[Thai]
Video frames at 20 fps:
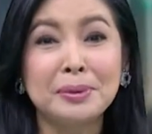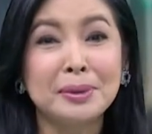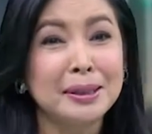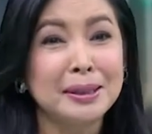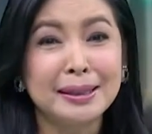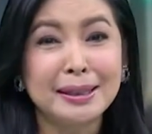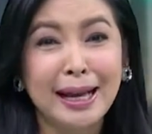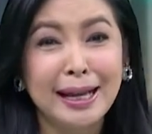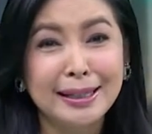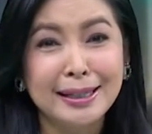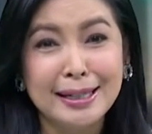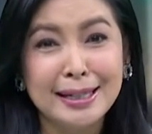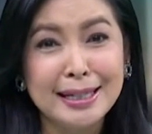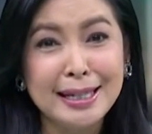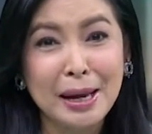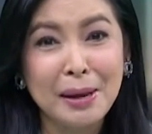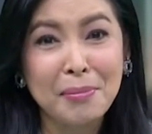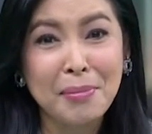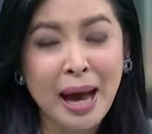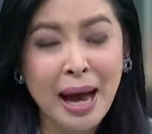ตื่นตาตื่น
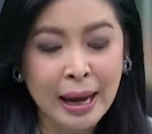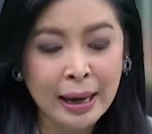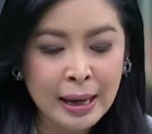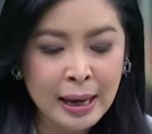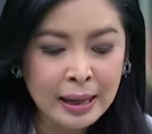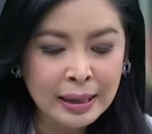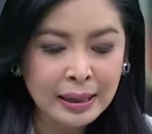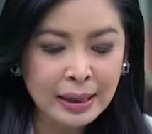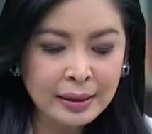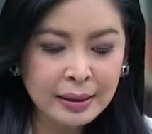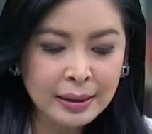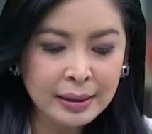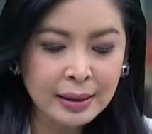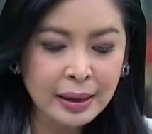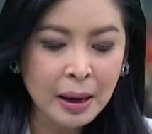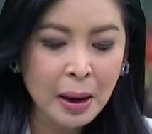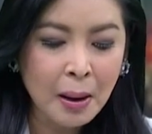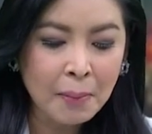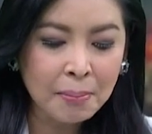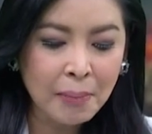ใจมากนั่นก็
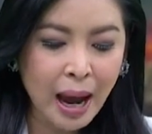คือ